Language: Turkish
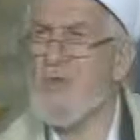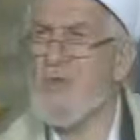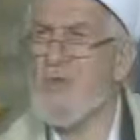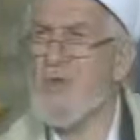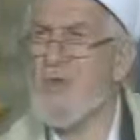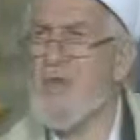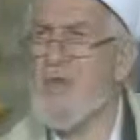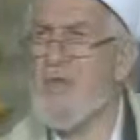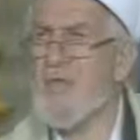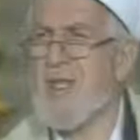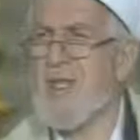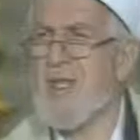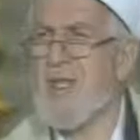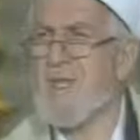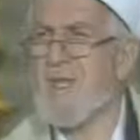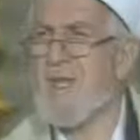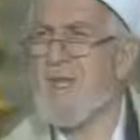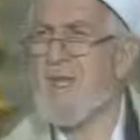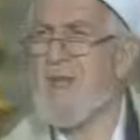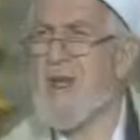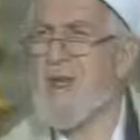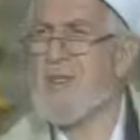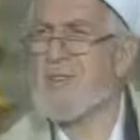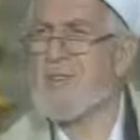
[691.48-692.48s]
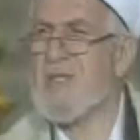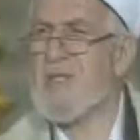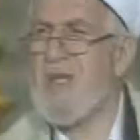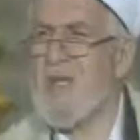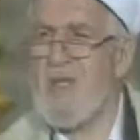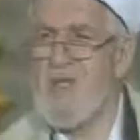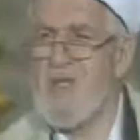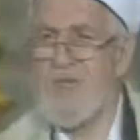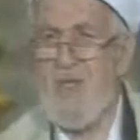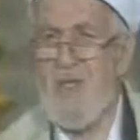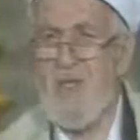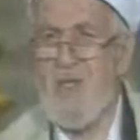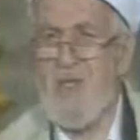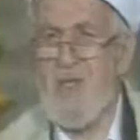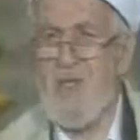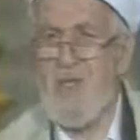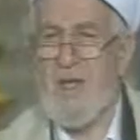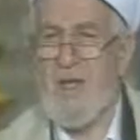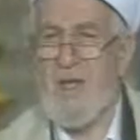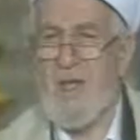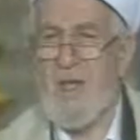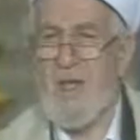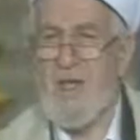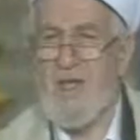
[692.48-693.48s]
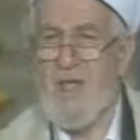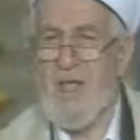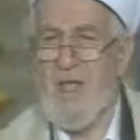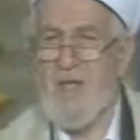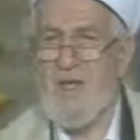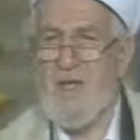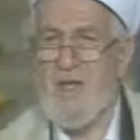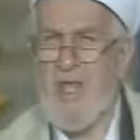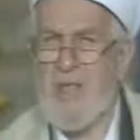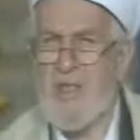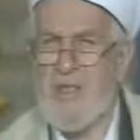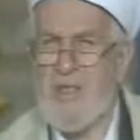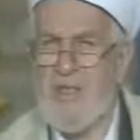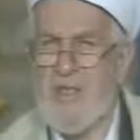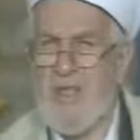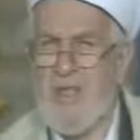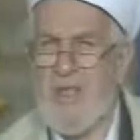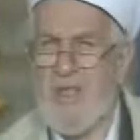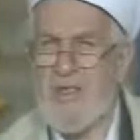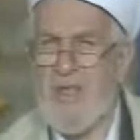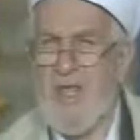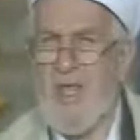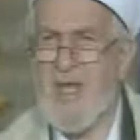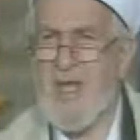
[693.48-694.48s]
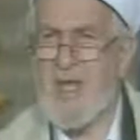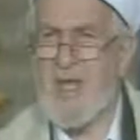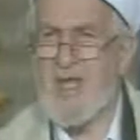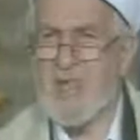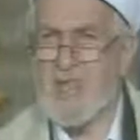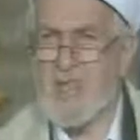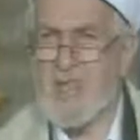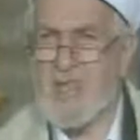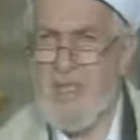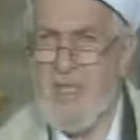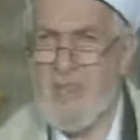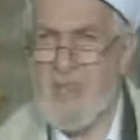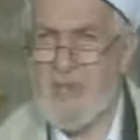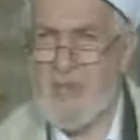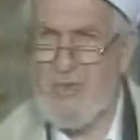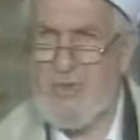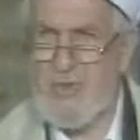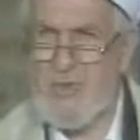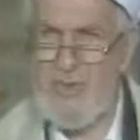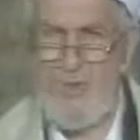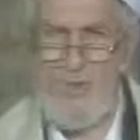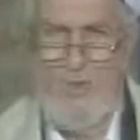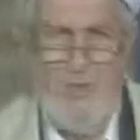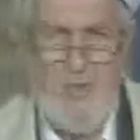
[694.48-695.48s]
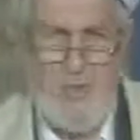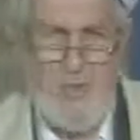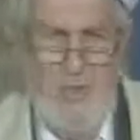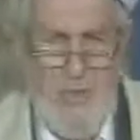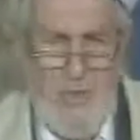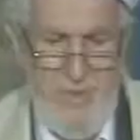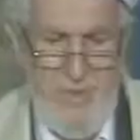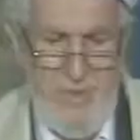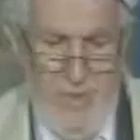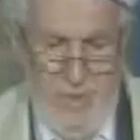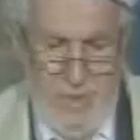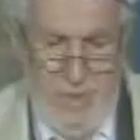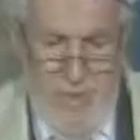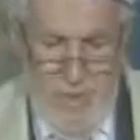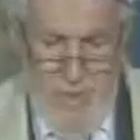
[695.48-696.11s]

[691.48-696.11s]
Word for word: kurallara uymaz da Allah'ın emirlerine, Resulü Mustafa'sı